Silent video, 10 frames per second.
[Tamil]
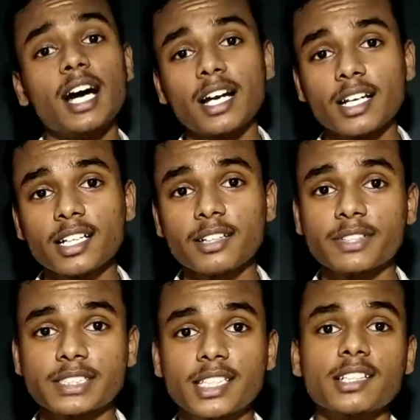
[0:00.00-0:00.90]
அழகாக நீங்கள்
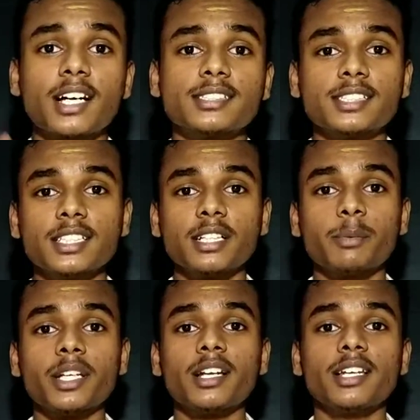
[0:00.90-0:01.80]
ஃபஸ்ட்டே அந்த காசு எடுத்து நீங்கள்
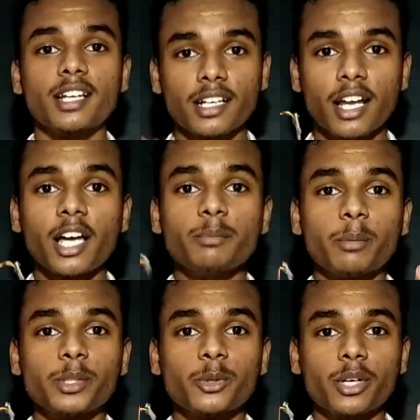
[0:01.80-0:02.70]
பண்ணிடலாம் ஏன்னா நான் இப்போ
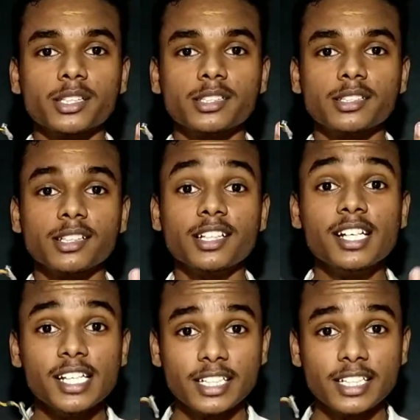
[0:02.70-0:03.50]
அப்படி தான் உட்காந்துட்ருக்கேன்